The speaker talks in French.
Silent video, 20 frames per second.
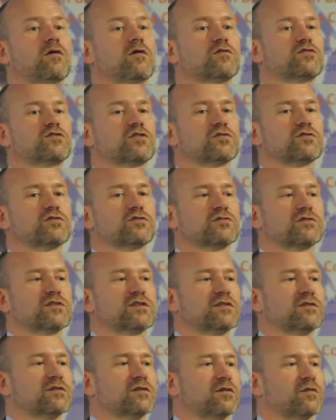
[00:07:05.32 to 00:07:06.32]
aux gens de son
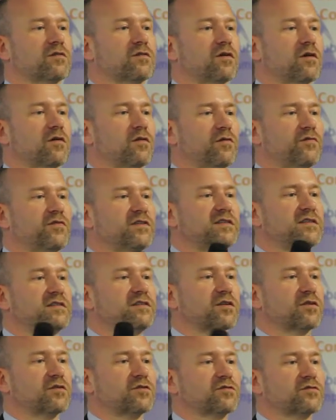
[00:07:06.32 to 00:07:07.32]
site, aux,
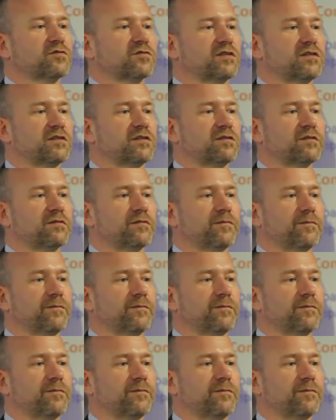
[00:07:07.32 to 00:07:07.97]
visiteurs de son site.